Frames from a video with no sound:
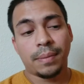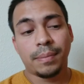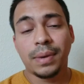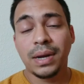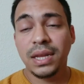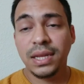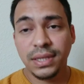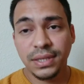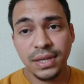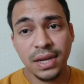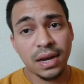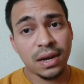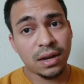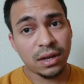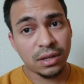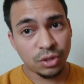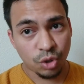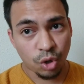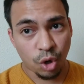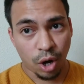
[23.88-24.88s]
मलेशिया
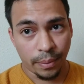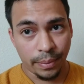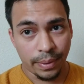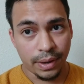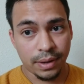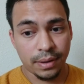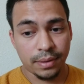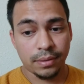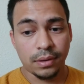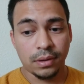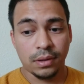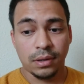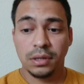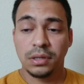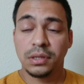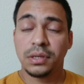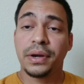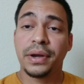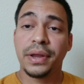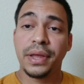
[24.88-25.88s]
का जॉब है
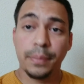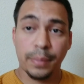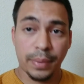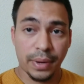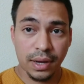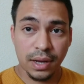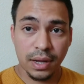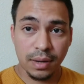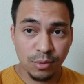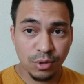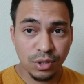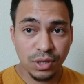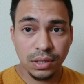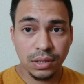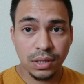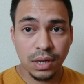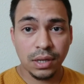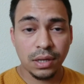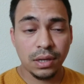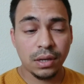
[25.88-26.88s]
टी मेकर मुझे
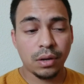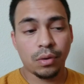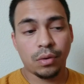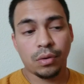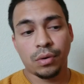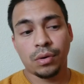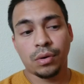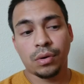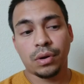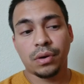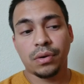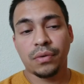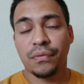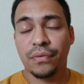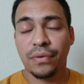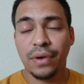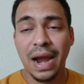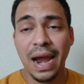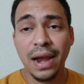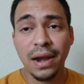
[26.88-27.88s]
चाहिए और
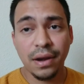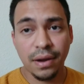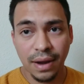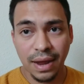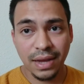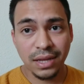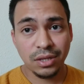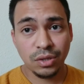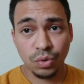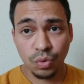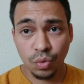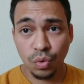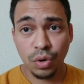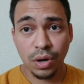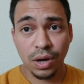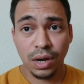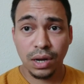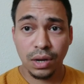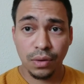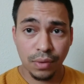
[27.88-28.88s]
फ्राइड राइस
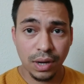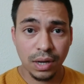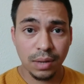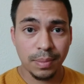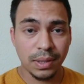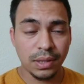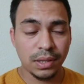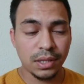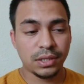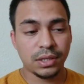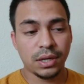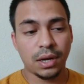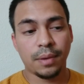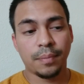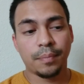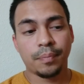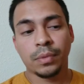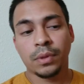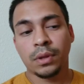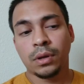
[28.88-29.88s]
कुक करने वाले बंदे
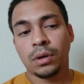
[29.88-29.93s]
चाहिए